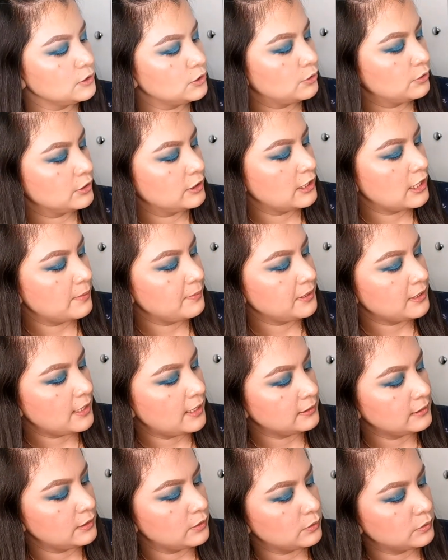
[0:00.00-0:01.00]
So, ang ginamit
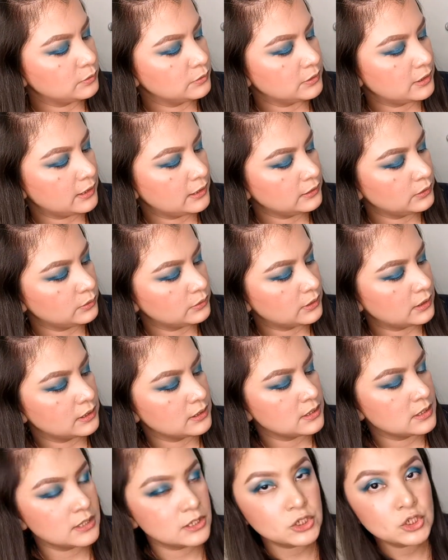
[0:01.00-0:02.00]
natin ng una, ito
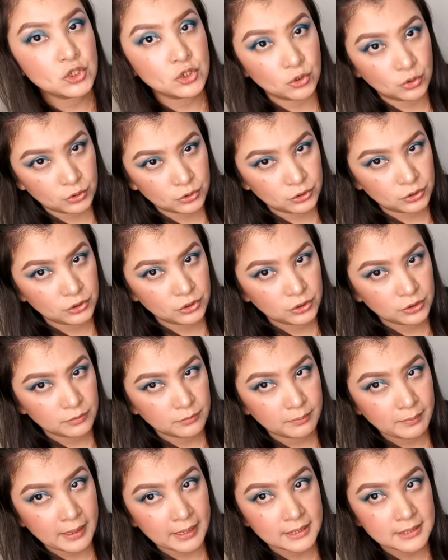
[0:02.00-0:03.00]
transition.
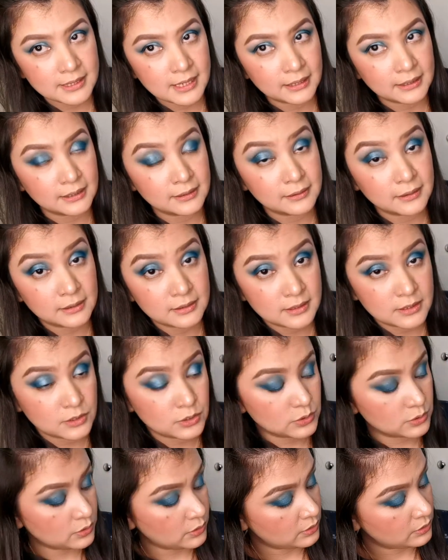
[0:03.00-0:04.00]
Para sa ating
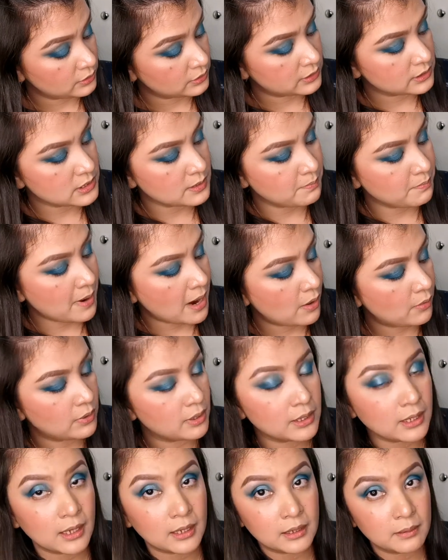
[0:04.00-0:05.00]
transition color kasi
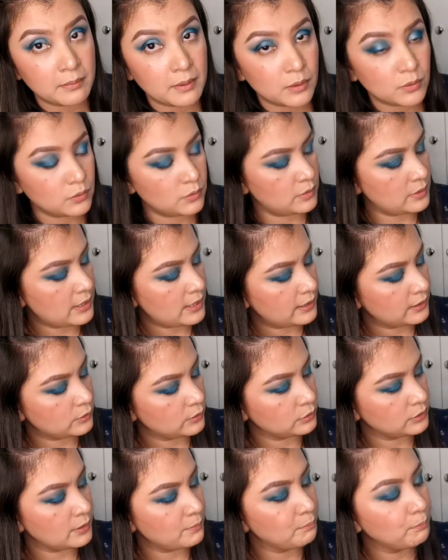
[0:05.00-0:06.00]
bawal nga ang ibang kulay.
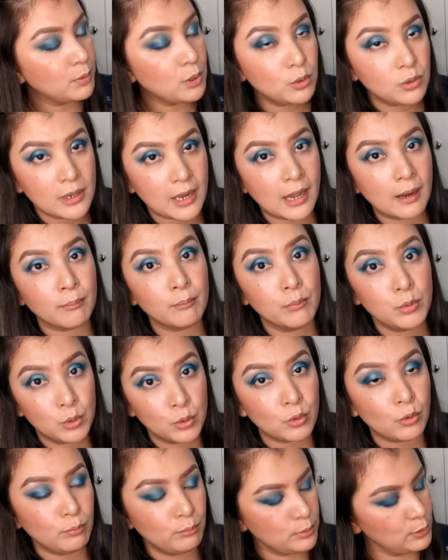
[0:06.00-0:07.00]
Kundi blue lang,
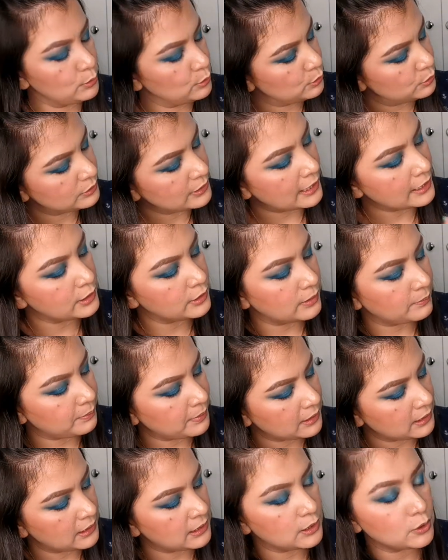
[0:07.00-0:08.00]
blue kung blue. Dahil yun ang
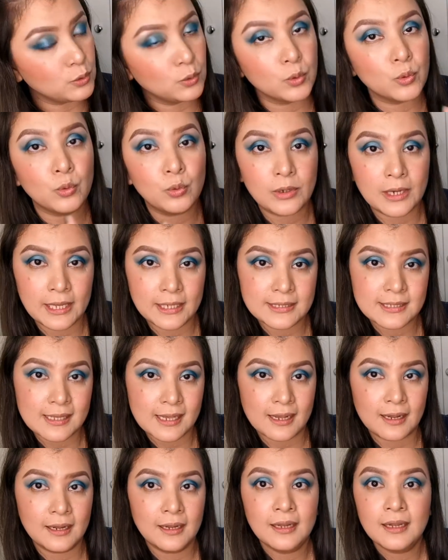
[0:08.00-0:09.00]
pinili kong kulay
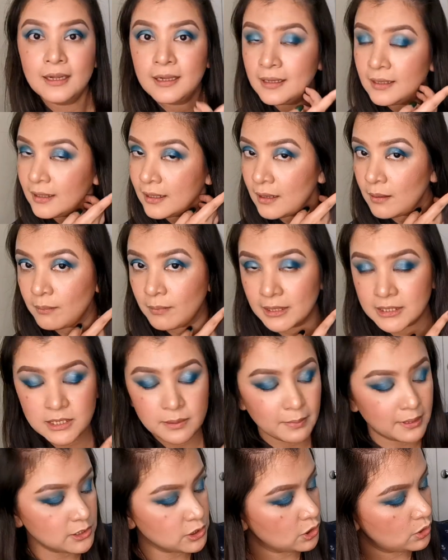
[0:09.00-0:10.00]
sa
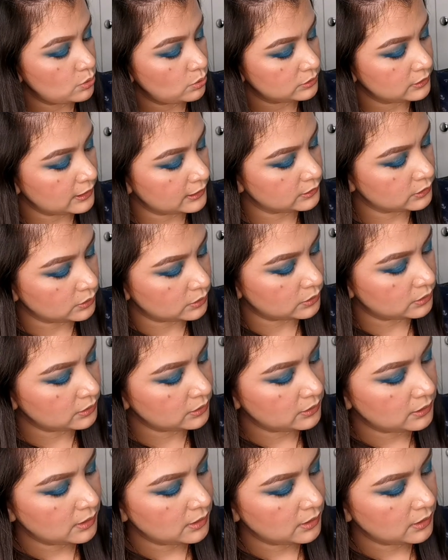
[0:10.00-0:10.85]
matchy-matchy look na ito.